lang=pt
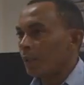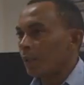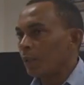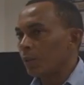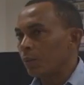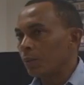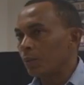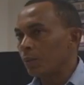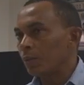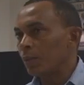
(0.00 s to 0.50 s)

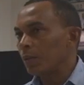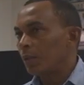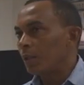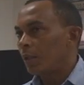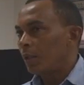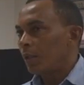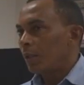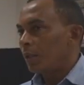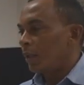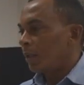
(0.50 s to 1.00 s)
Quero
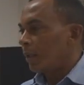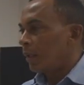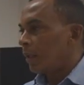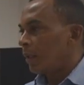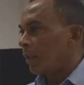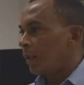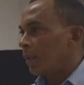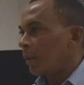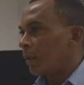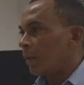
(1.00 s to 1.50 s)

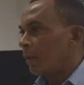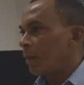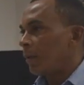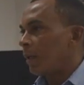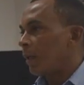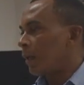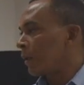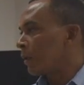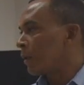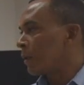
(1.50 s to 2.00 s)
é,
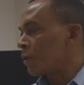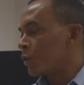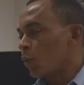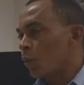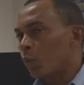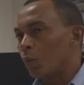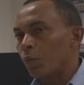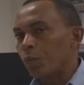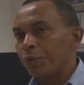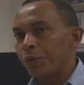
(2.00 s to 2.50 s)
agradecer
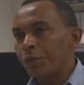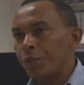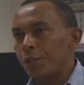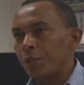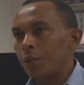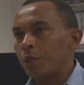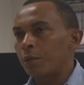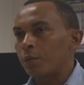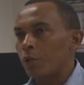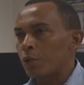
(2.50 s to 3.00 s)
o convite
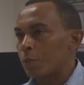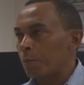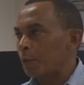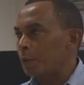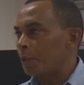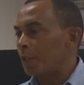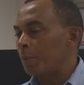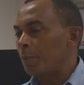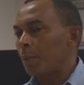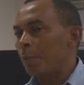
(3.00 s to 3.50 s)
né, do nosso
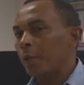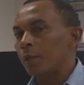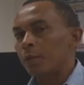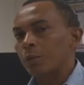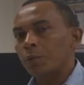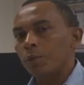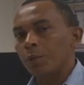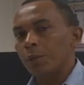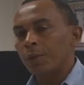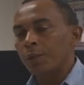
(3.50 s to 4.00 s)
presidente
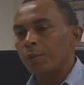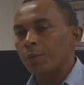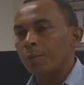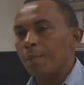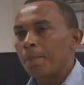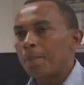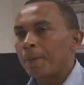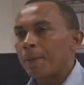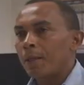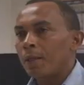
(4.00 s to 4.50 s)
Bebeto Coelho.
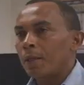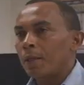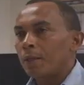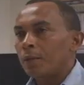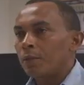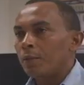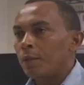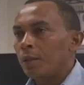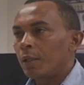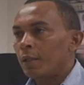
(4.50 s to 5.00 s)

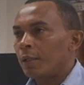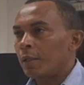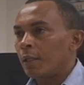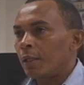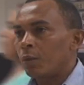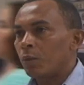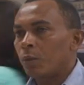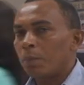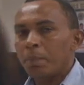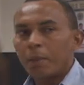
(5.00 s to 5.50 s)
É,
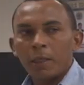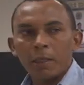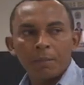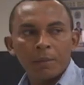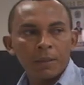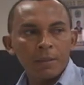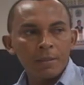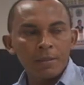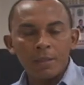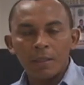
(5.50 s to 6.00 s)
quero
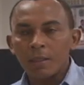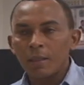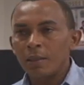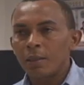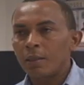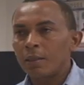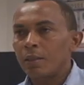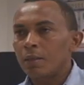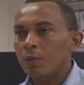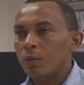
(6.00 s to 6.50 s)

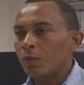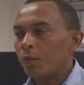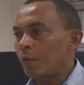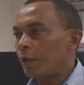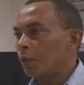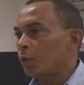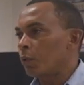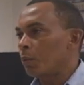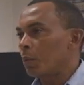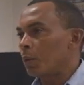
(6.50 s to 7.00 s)
parabenizar o
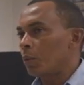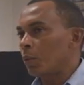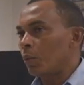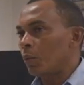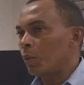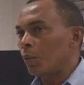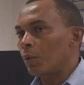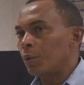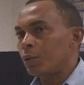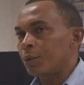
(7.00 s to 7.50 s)
vereador Manuel
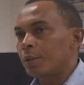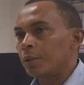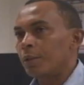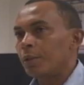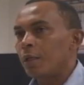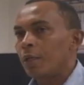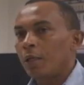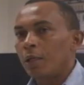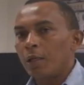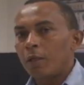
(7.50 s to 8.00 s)
Rocha,
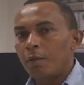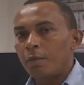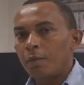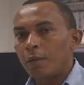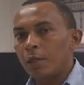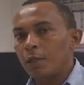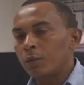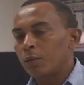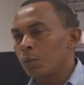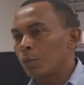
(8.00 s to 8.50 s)
o
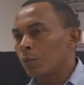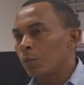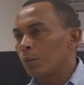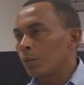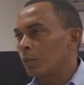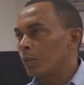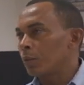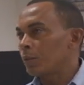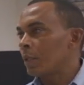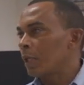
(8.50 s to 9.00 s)

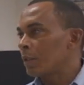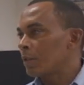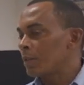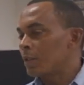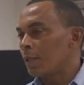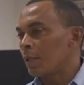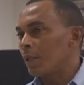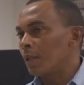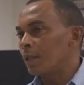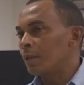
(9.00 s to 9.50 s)
vereador Nato
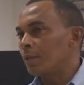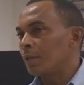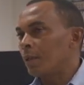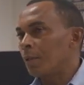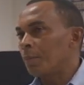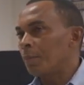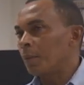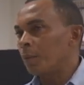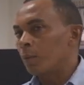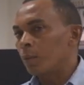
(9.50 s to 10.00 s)
Salles,
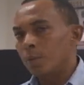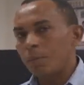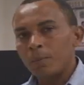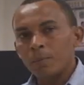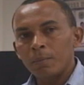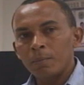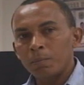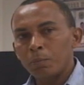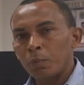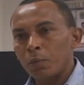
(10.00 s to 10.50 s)
né, por,
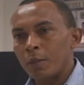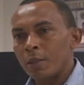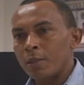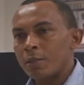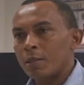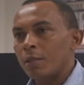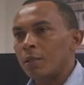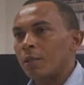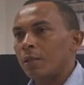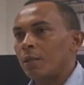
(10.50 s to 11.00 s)
por
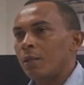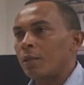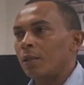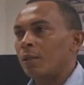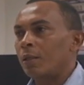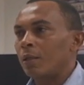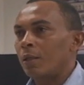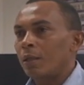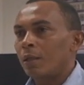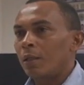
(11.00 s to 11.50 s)
essa